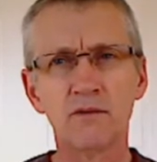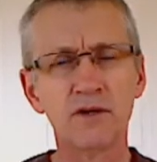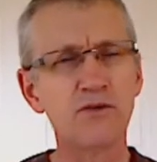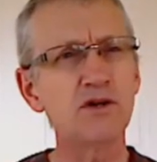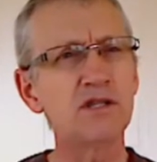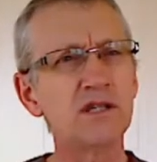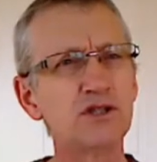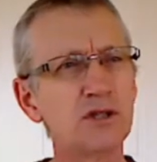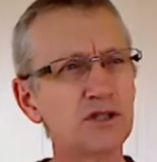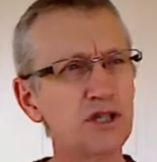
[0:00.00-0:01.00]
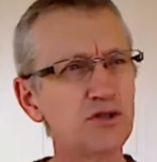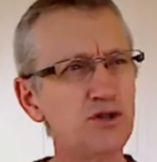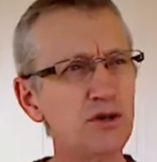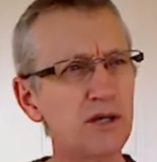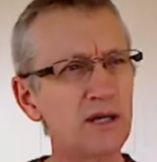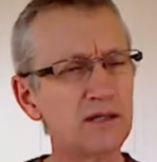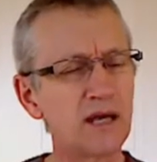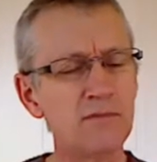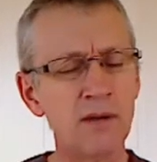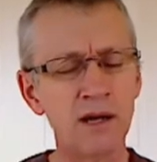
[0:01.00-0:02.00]
Voyez-vous ici, Jésus est
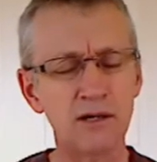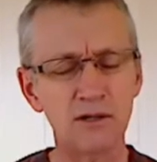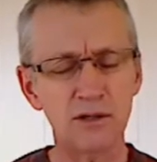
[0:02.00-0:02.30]
tellement